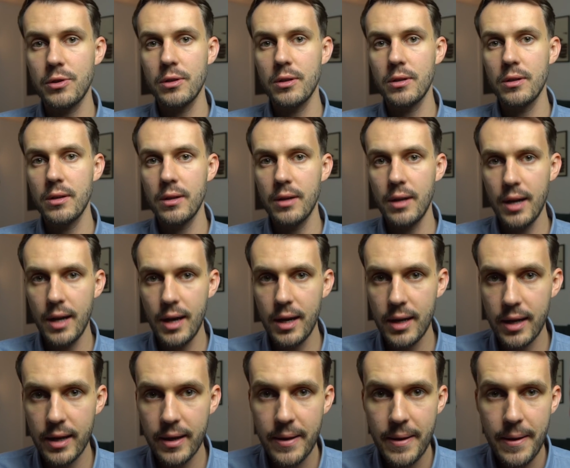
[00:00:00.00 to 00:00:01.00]
e,
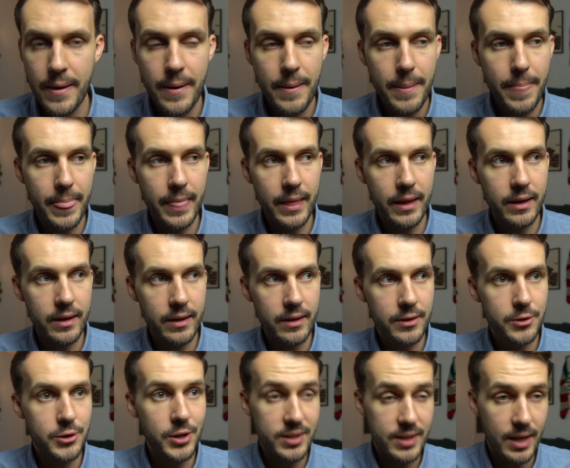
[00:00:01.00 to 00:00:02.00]
ale
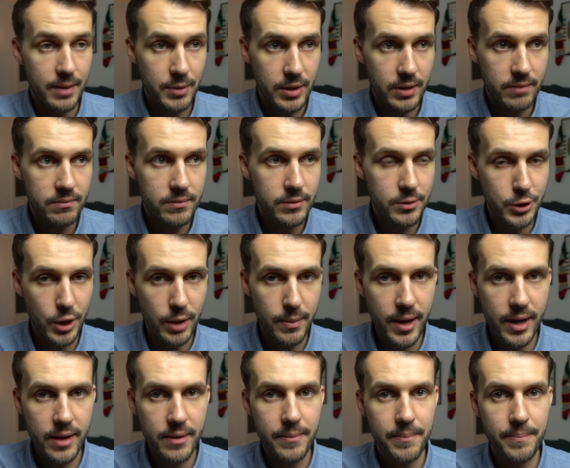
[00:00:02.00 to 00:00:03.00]
e, czasami
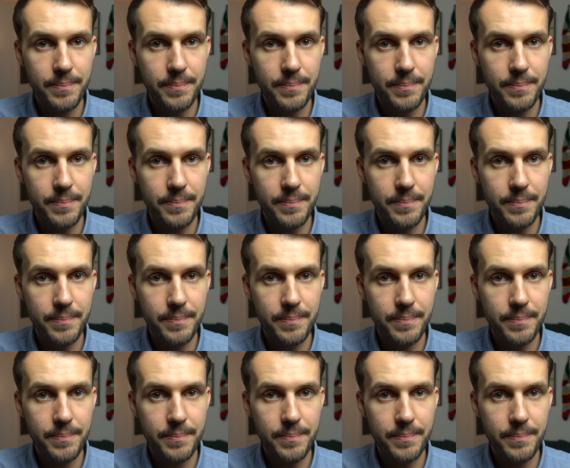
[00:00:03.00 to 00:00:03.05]
trzeba.